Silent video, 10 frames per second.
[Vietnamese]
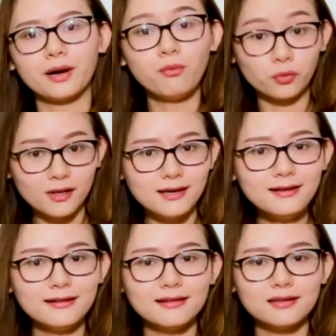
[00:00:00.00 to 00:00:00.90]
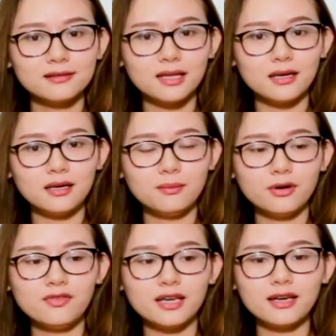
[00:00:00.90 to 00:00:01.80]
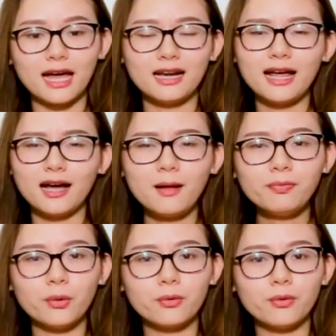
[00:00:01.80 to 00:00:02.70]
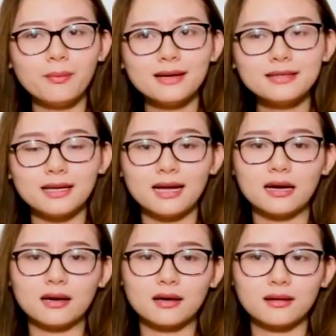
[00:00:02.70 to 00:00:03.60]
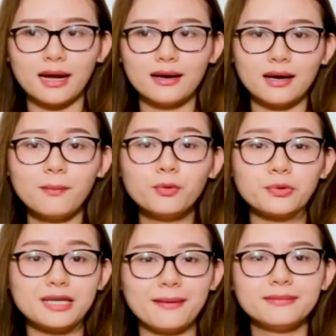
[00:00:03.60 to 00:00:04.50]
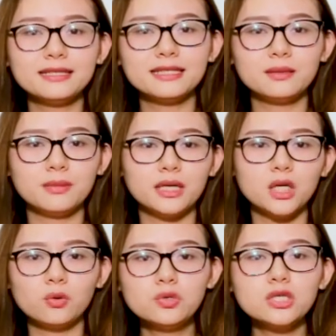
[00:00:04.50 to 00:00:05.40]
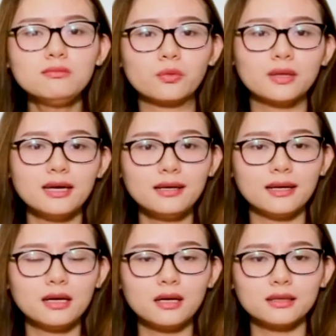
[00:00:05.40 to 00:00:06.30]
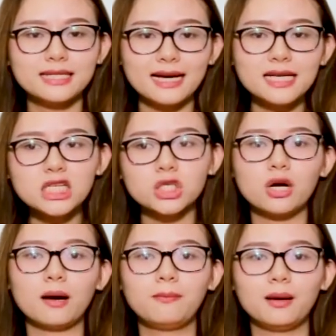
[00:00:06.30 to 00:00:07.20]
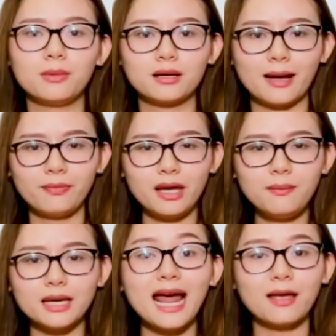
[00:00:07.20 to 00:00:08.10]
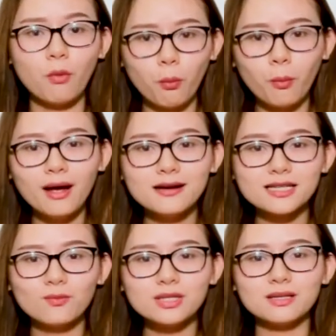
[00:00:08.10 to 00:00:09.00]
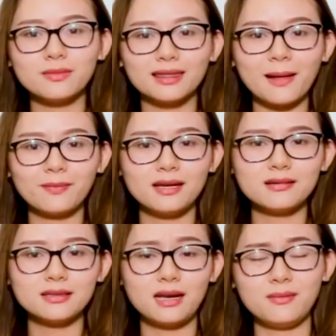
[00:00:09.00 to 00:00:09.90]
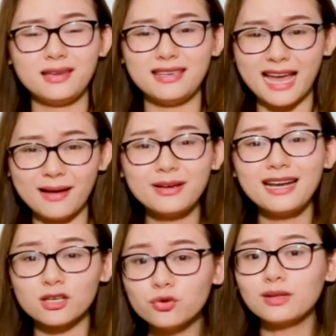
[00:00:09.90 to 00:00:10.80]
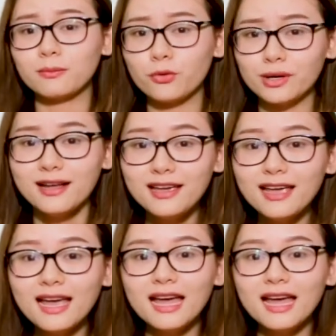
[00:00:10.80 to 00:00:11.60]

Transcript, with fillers: cỡ một tiếng thì bởi vì cái khả năng hấp thụ của mass thì là khả năng hấp thụ chậm á, cho nên mình nên uống trước một tiếng để nó tránh cái trường hợp là mình cảm thấy bị đầy bụng trong quá trình mình tập thì nó sẽ lại bị giảm cái năng suất tập luyện đi